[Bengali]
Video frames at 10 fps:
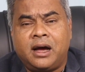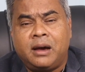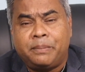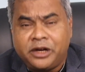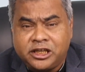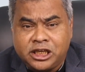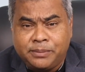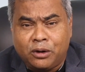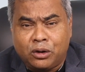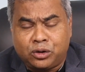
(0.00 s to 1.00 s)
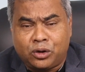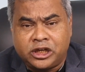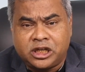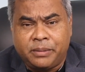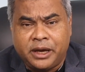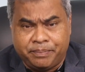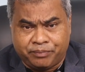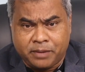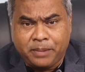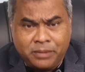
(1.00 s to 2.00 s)
প্রিন্সিপাল অথর হিসাবে
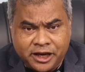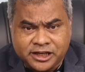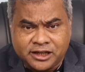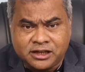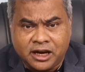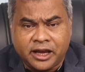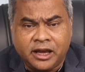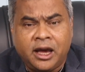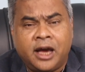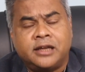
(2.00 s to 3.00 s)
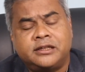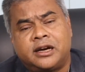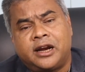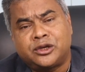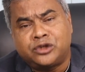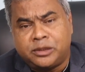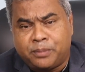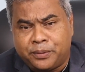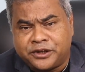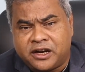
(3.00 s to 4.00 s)
পাবলিকেশনস লাগে যারা অ্যাসোসিয়েট
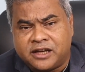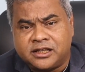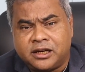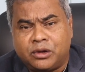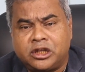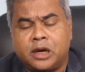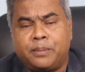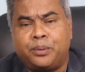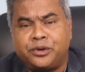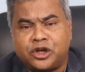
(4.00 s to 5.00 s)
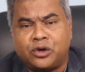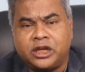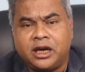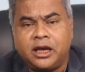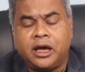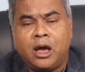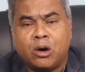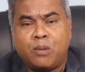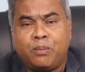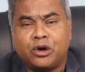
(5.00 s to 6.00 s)
প্রফেসর আছেন ওনাদেরকে প্রফেসর হতে গেলে
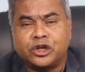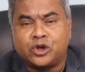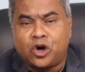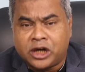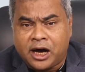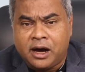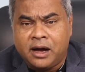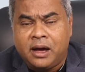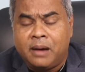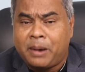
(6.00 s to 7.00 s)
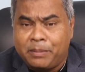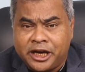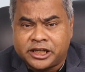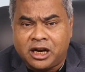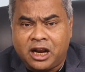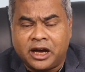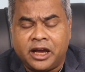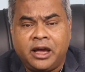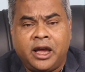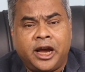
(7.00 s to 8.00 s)
কমপক্ষে ছটা পাবলিকেশন লাগে
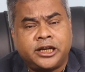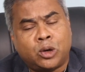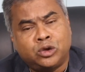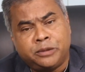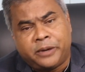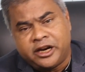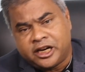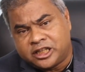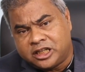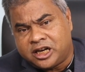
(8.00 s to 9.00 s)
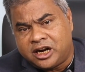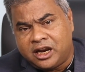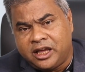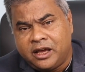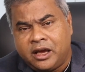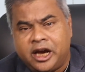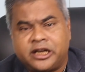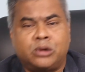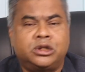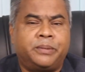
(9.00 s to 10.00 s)
এটা হতে পারে ন্যাশনাল জার্নালে এটা
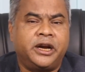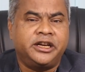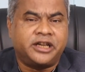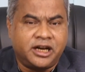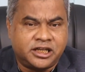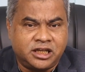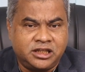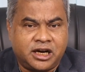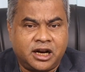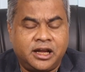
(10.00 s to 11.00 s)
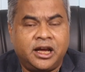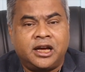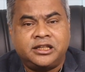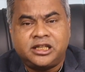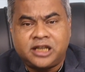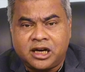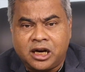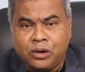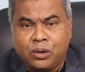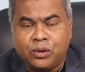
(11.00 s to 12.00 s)
হতে পারে ইন্টারন্যাশনাল জার্নালে যে জার্নালে
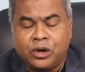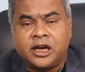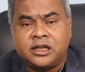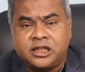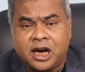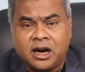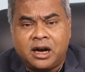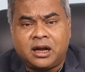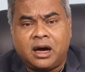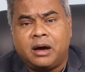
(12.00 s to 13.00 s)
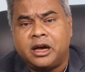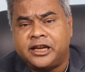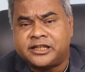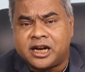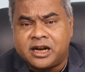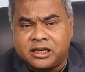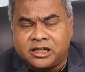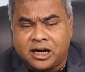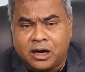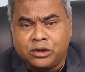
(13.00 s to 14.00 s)
হোক জার্নালটা স্ট্যান্ডার্ড
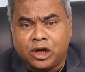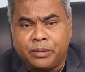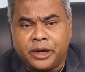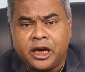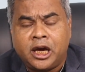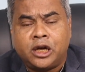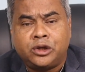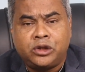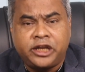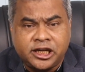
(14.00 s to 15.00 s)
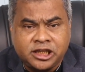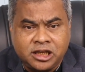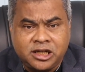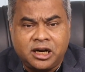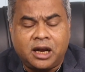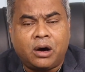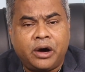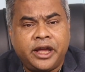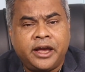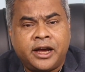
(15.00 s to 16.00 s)
জার্নাল হতে হবে যদি ন্যাশনাল জার্নাল হয়
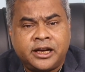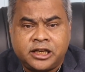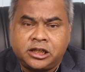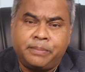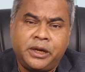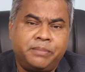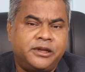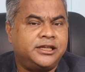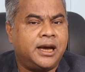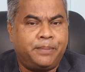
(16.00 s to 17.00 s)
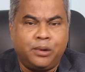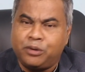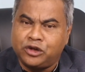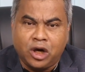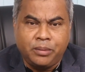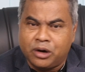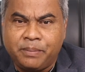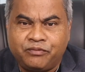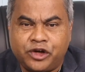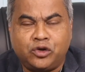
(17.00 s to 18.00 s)
সেটা বিএমডিসি অ্যাপ্রুভ হতে হবে
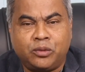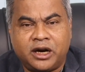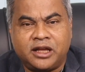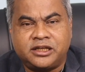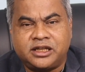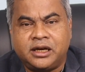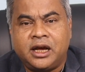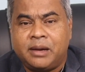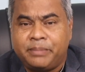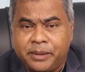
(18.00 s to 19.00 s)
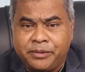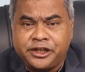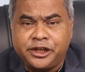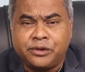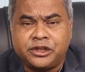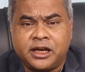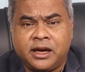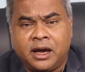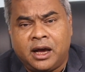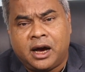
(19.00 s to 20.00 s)
যেহেতু বাংলাদেশের বিএমডিসি হচ্ছে
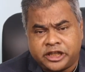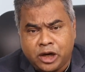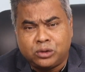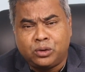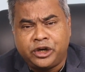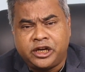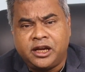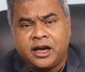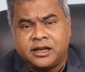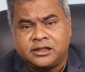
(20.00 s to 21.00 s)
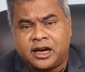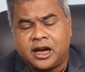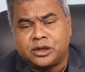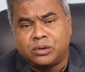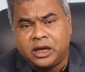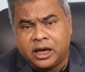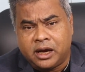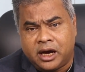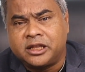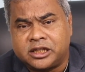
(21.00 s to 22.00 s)
সেই অথরিটি যারা আসলে
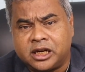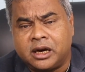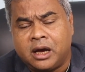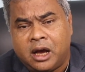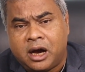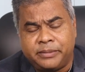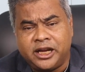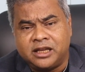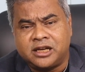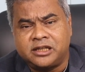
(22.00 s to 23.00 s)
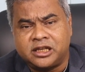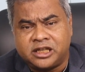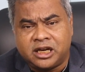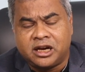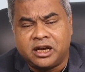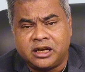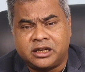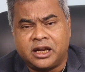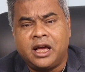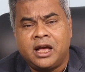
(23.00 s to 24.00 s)
বাংলাদেশের মেডিকেল সায়েন্সের শিক্ষার ক্ষেত্রে
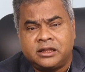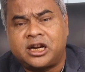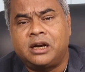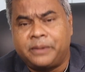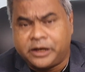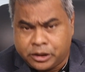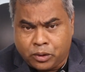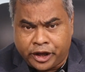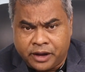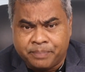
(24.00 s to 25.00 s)
সার্টিফাই করে